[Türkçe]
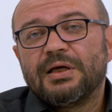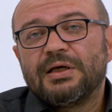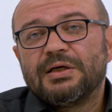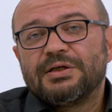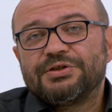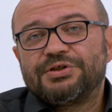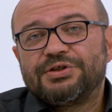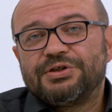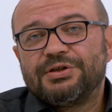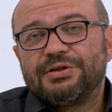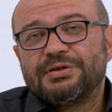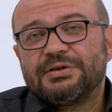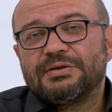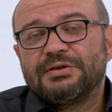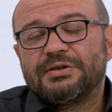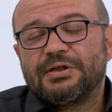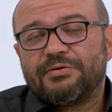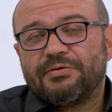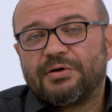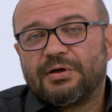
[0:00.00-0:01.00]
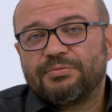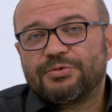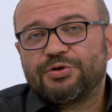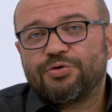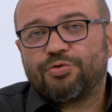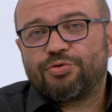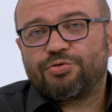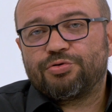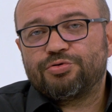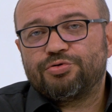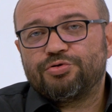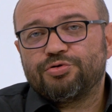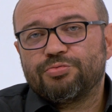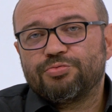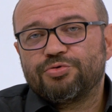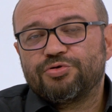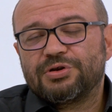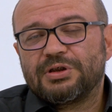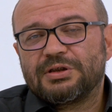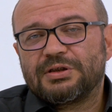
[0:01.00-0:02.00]
Şiirin devamını
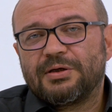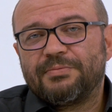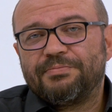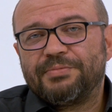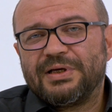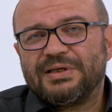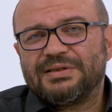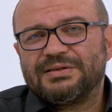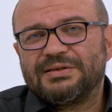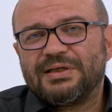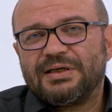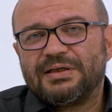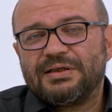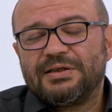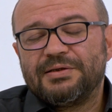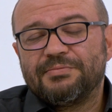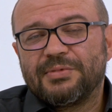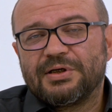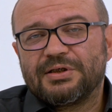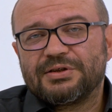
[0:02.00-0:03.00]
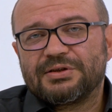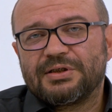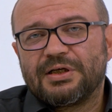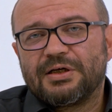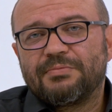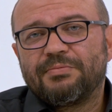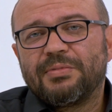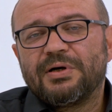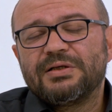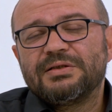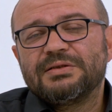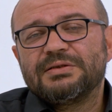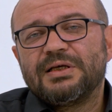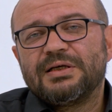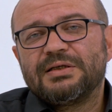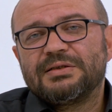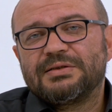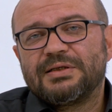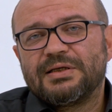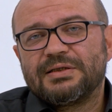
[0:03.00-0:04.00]
okuduğumuzda da benzer imajlar,
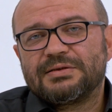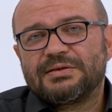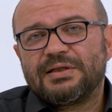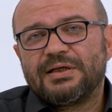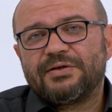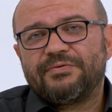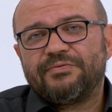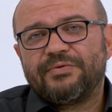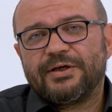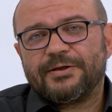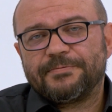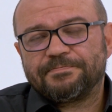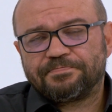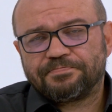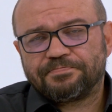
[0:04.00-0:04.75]
benzer sesler ve